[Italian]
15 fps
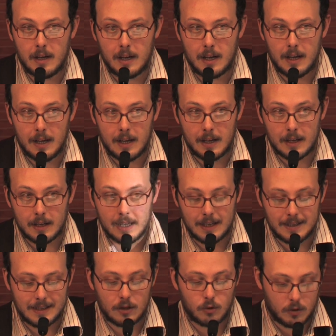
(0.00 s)
eh, che
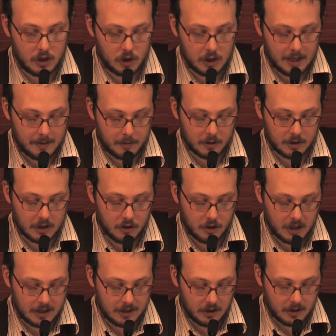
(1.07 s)
istituisce la
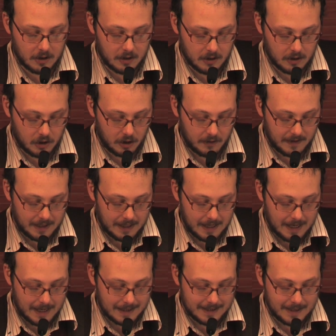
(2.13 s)
protezione eh,
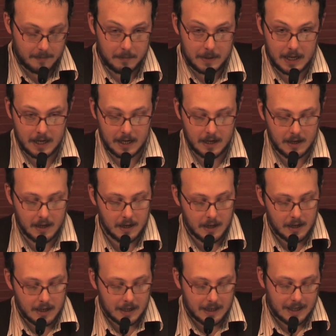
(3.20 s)
civile SPA,
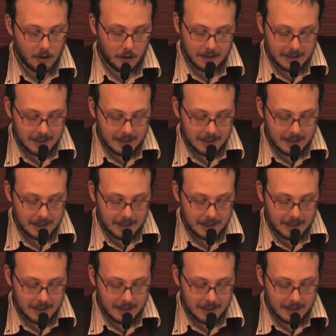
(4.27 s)
che noi